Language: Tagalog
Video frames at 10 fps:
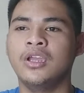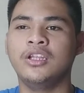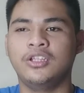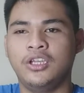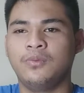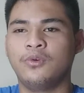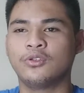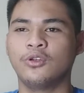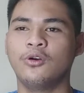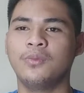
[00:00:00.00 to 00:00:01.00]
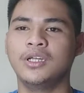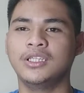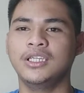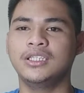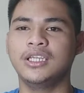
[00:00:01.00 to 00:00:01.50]
Hindi mo to
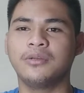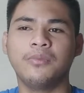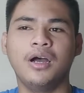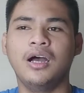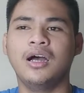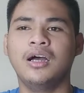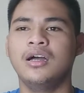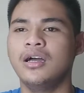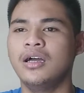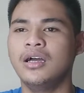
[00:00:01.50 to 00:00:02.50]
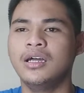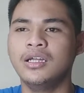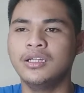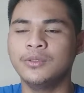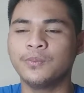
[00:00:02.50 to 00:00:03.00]

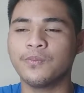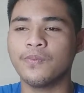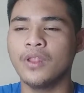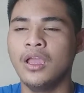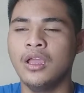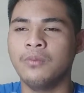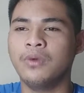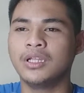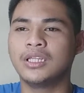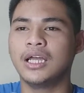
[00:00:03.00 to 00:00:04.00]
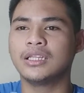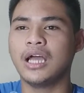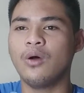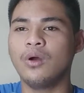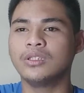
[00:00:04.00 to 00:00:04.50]
matitikman.
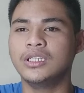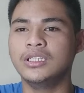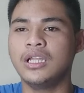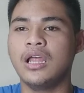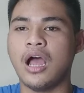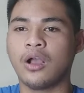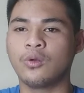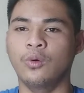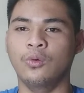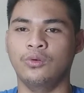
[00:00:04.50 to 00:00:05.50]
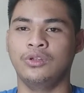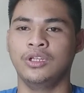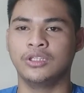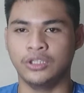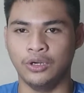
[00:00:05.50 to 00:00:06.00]
Matatawag din na ako
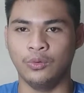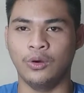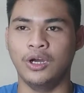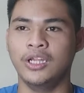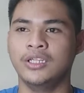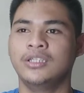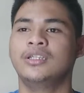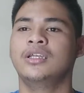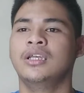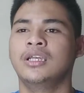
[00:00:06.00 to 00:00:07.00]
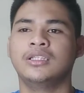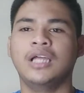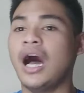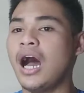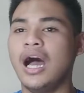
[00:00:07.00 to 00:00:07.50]
the one
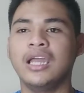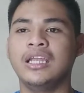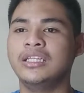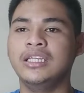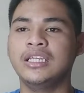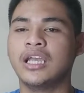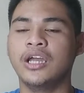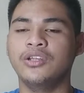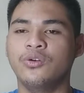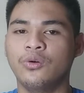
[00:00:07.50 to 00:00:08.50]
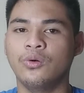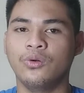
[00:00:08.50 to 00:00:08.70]
Dahil di kayo